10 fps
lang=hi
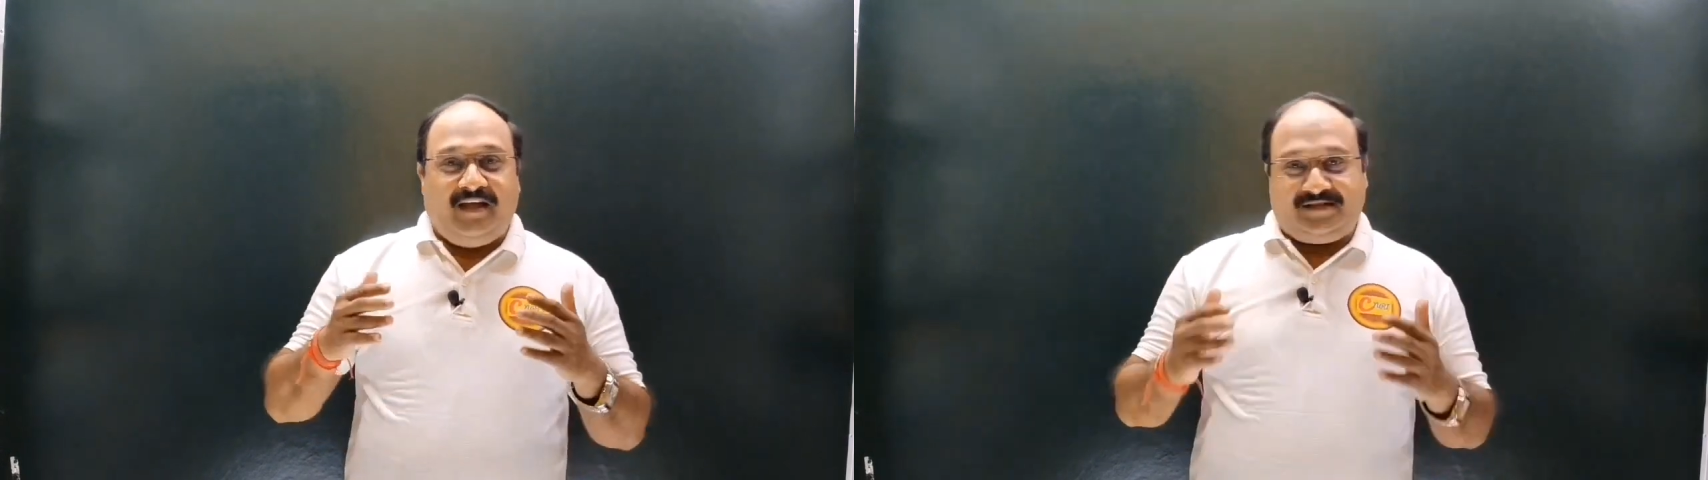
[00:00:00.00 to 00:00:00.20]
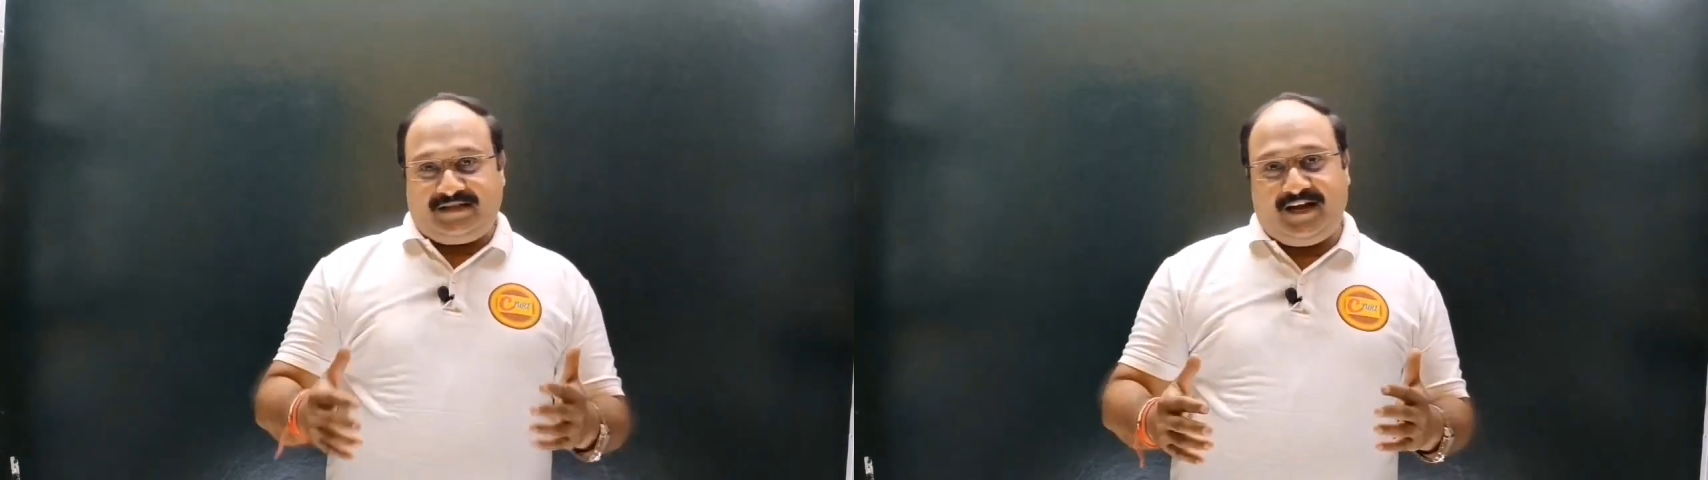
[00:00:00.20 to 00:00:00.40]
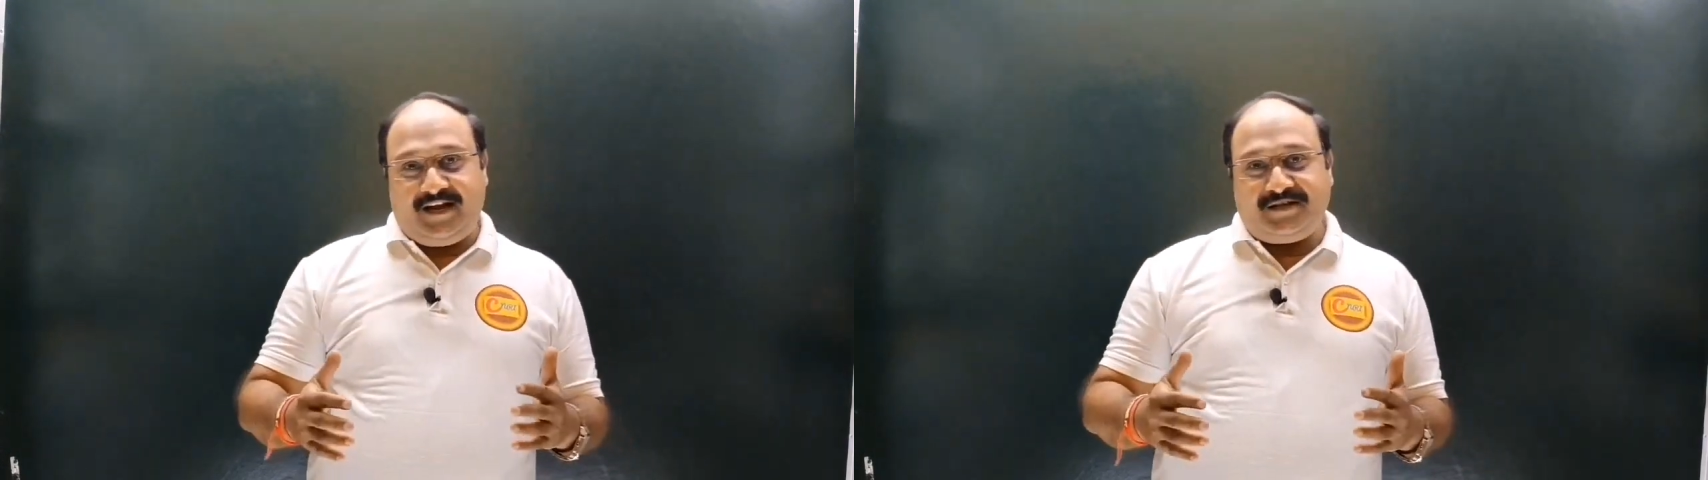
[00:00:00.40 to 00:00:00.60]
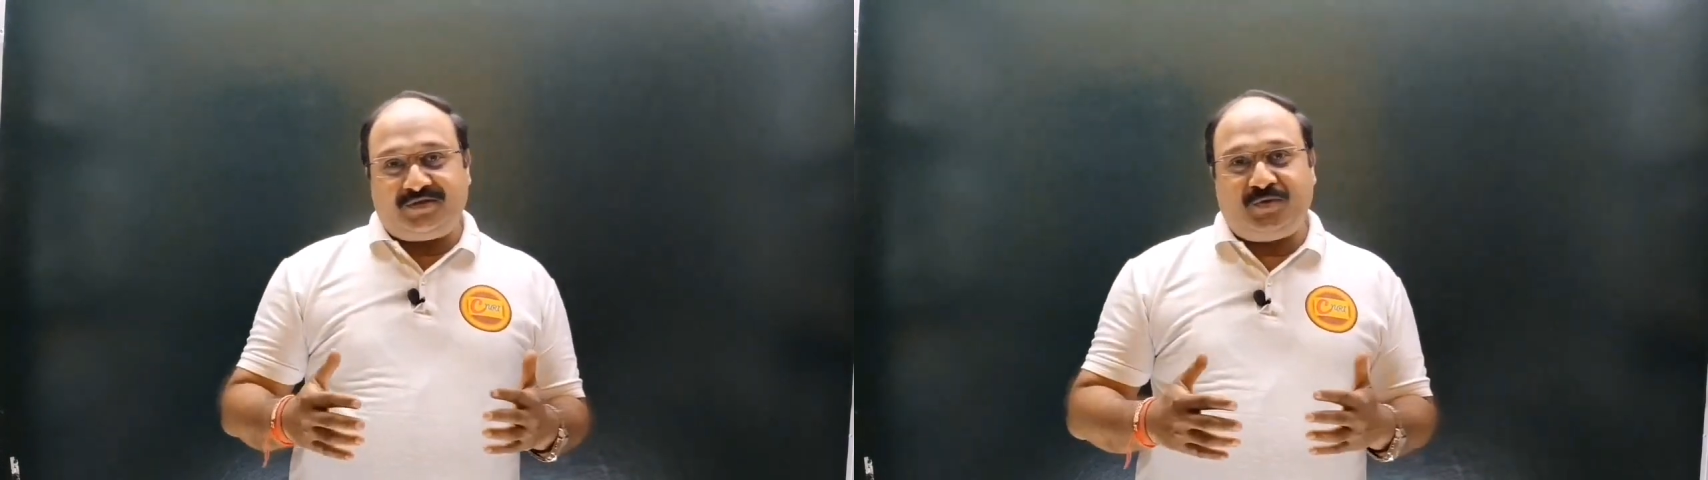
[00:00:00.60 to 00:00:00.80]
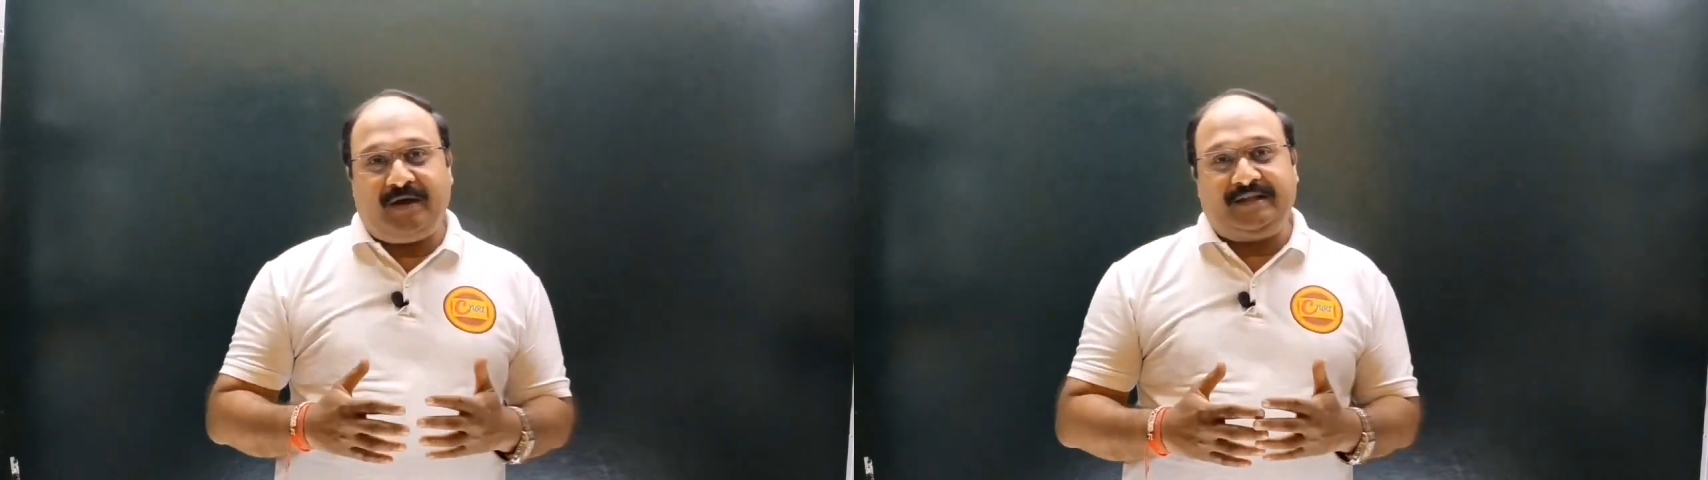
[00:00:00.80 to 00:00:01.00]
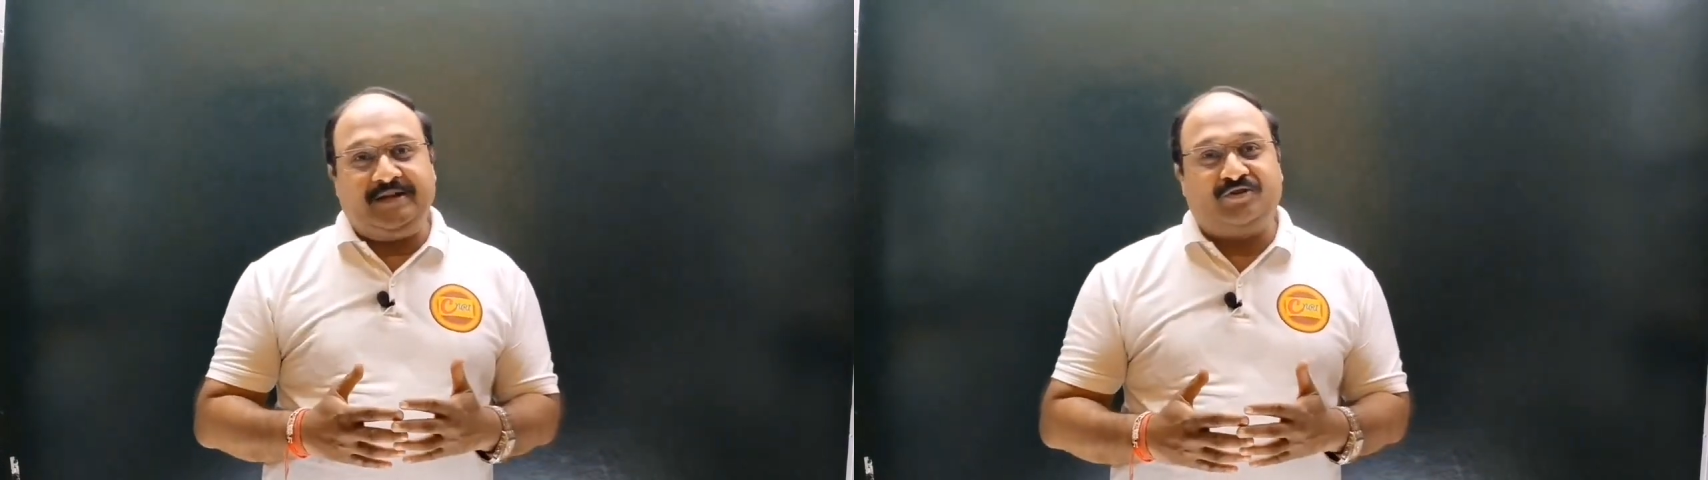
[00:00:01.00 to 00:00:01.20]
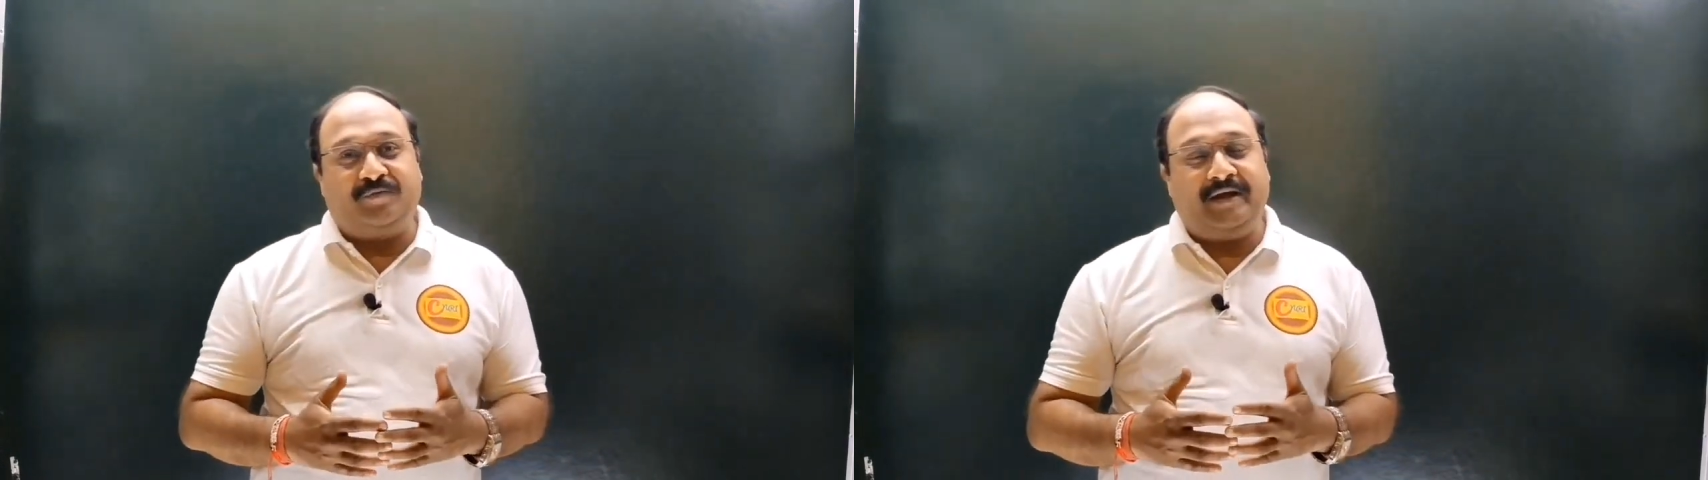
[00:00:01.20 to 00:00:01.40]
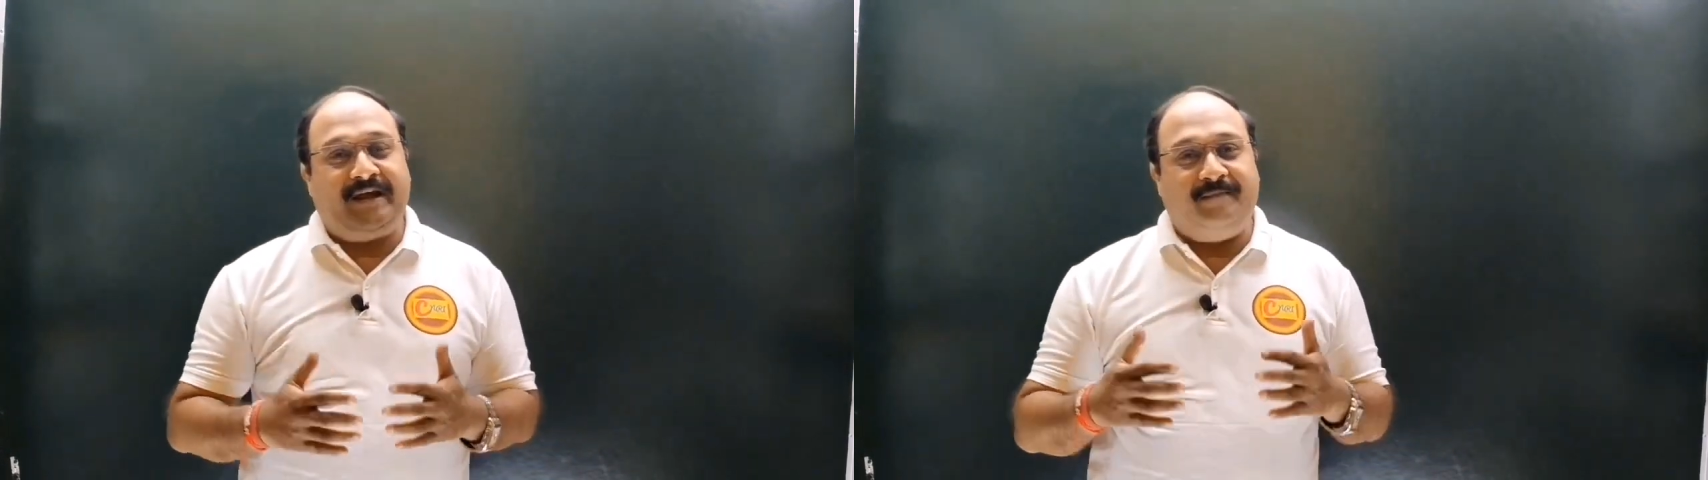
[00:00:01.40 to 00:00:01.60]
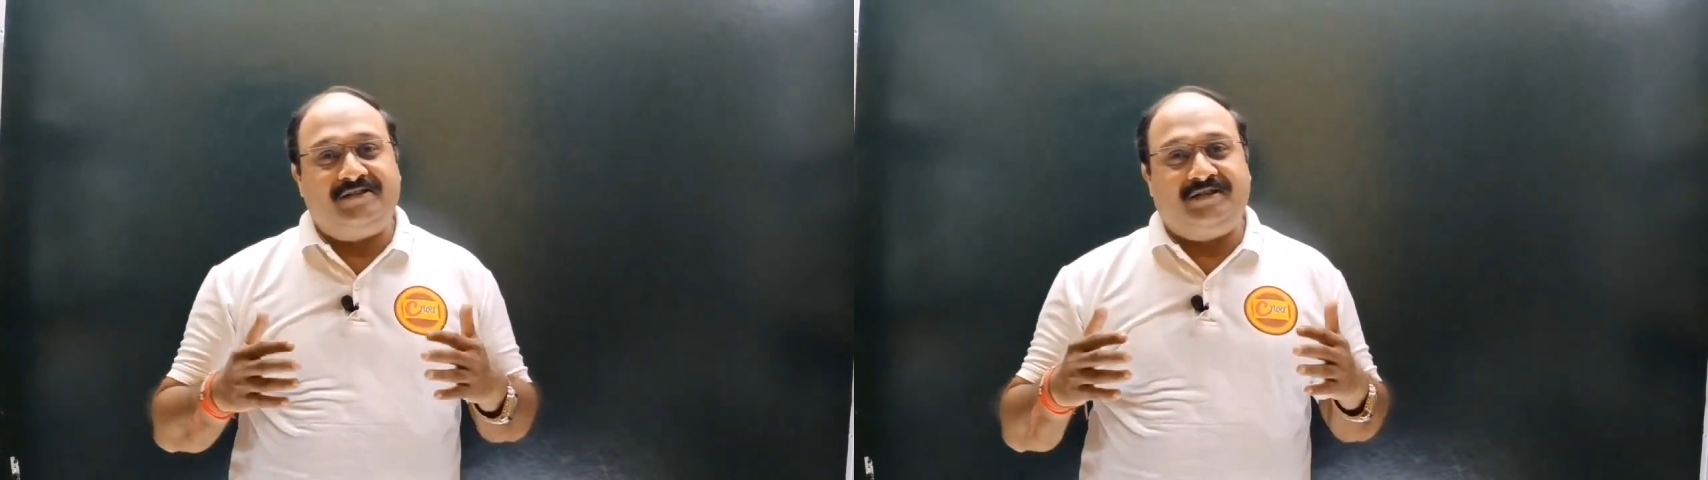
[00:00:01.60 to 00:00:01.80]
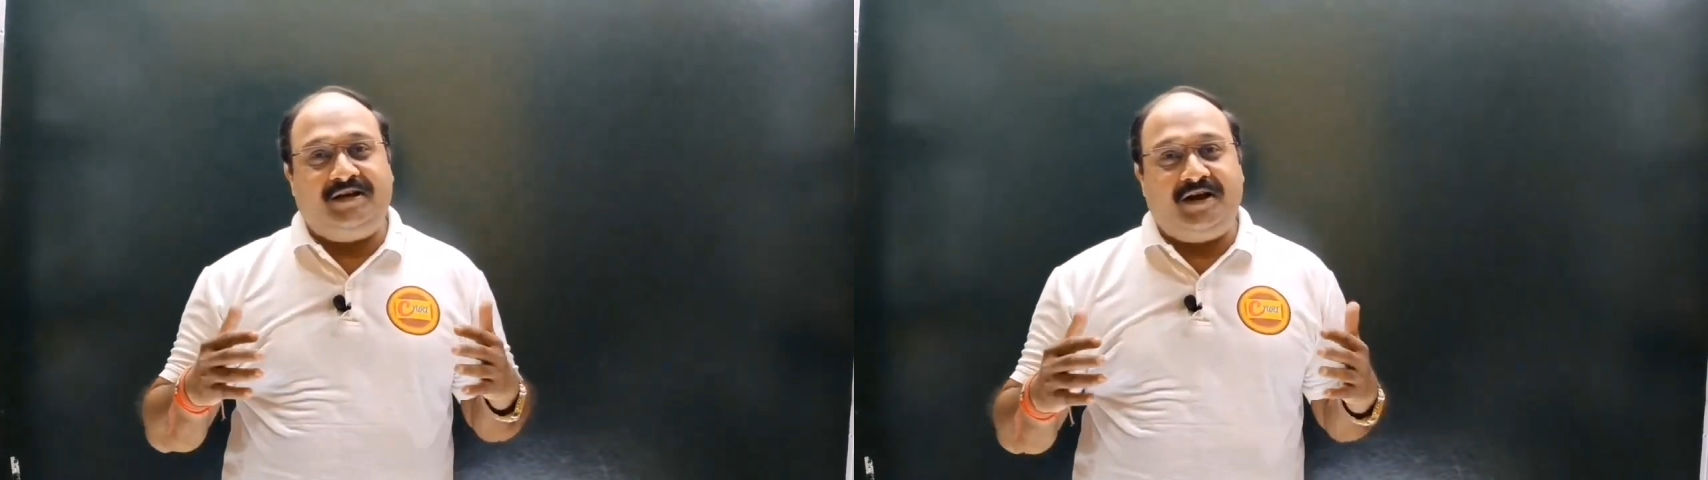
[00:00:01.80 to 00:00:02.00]
इस चैनल की शुरुआत एक्चुअल में
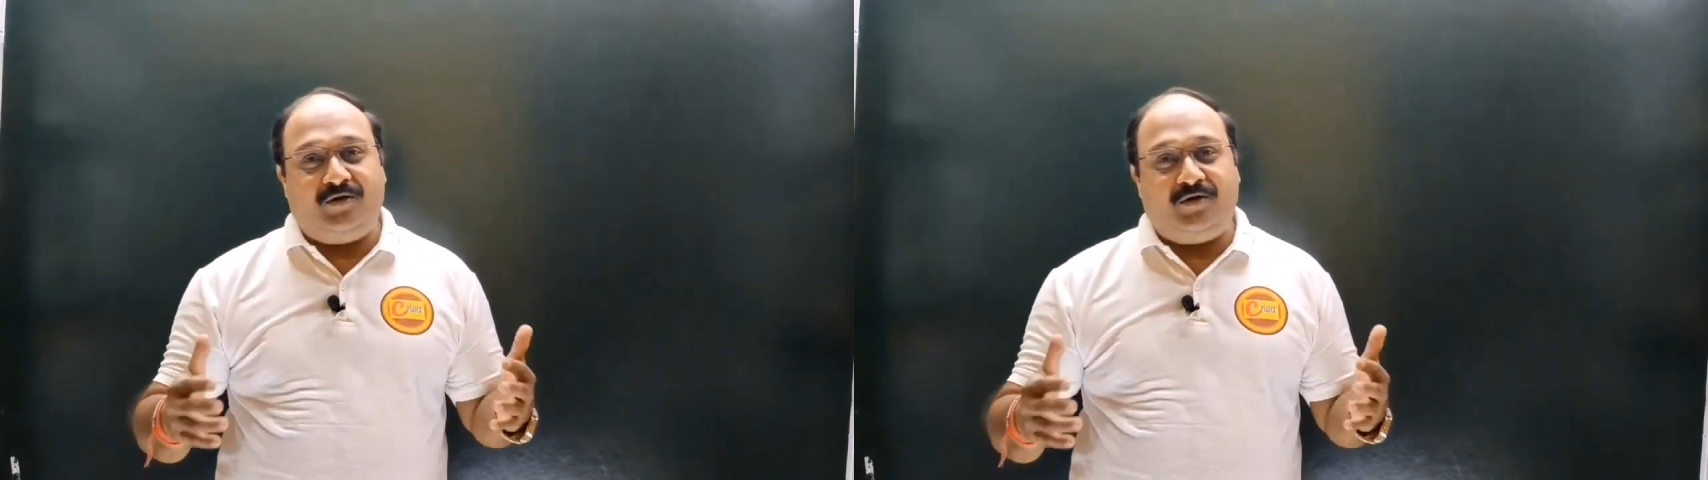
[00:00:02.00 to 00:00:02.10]
केमिस्ट्री